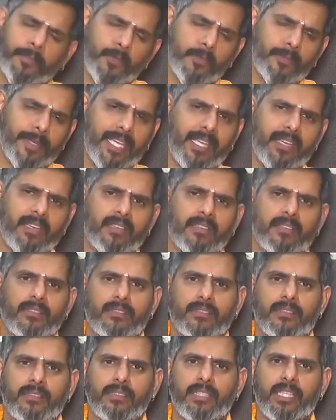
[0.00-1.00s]
எப்போவுமே
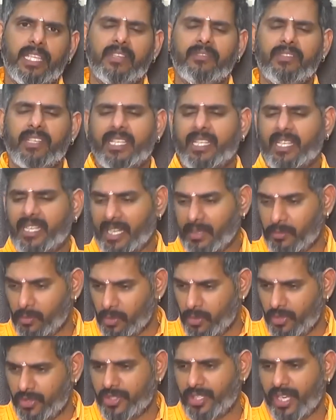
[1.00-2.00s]
லீவ் இருக்கிறனால
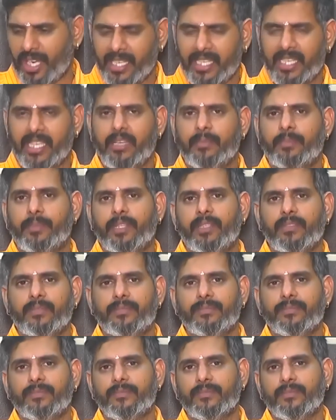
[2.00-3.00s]
முழுசாக அங்கேயே இருப்பார்